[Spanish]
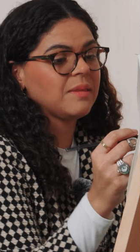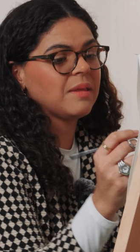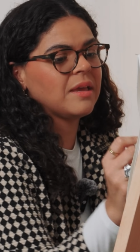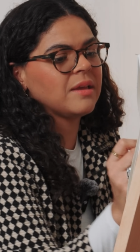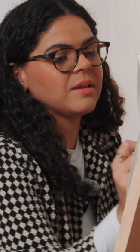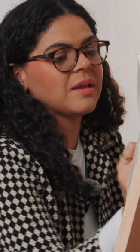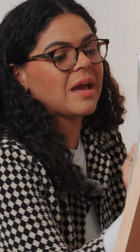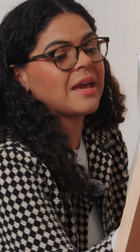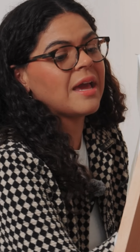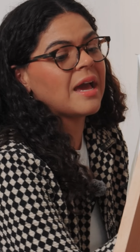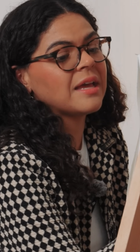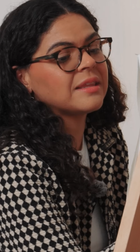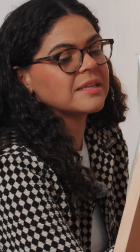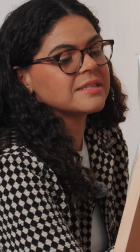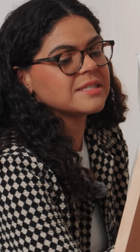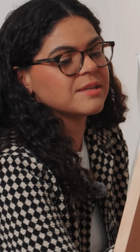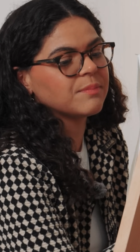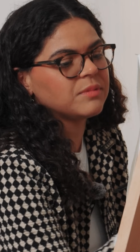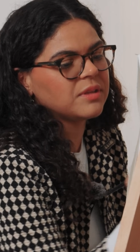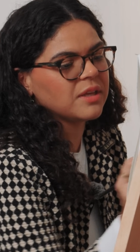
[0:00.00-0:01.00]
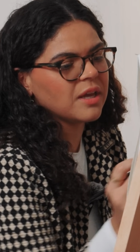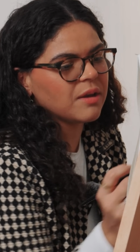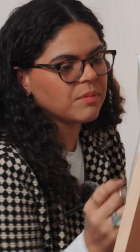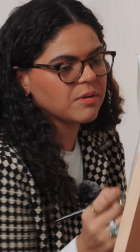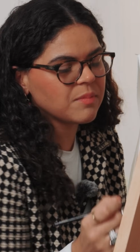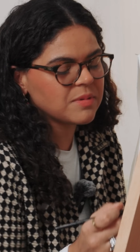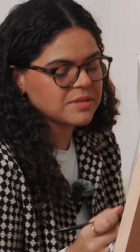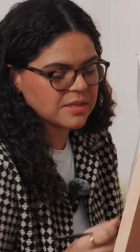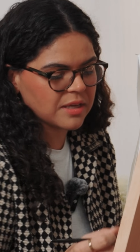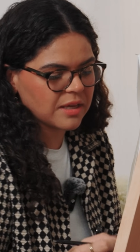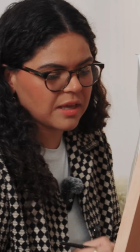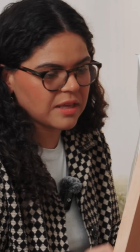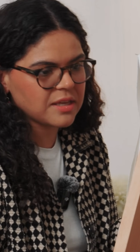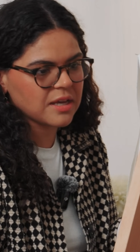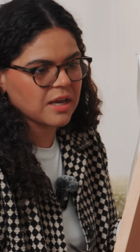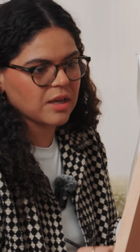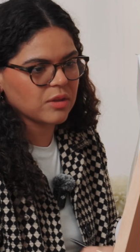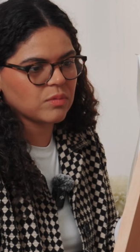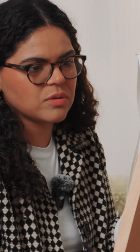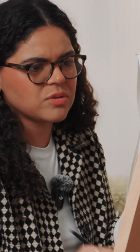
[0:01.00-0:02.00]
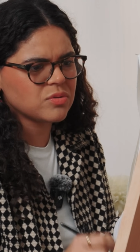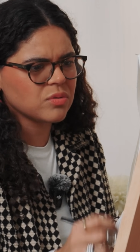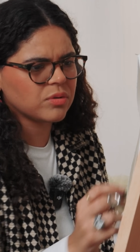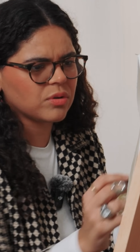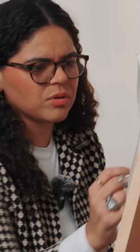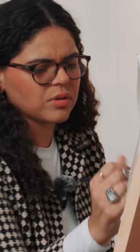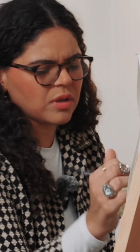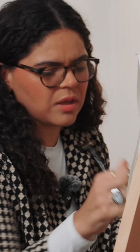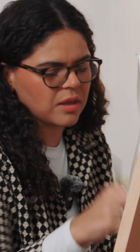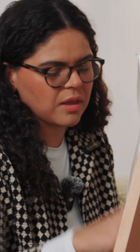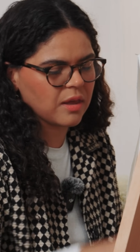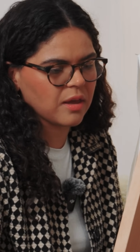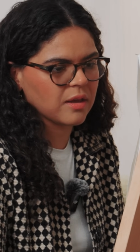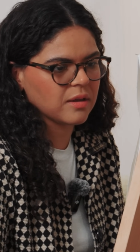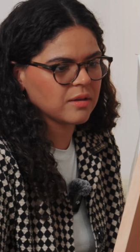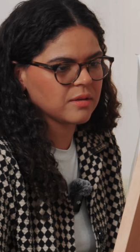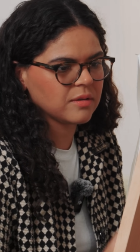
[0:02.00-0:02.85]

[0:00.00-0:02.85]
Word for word: eh, hasta en septiembre me seguían llegando insultos. ¿Y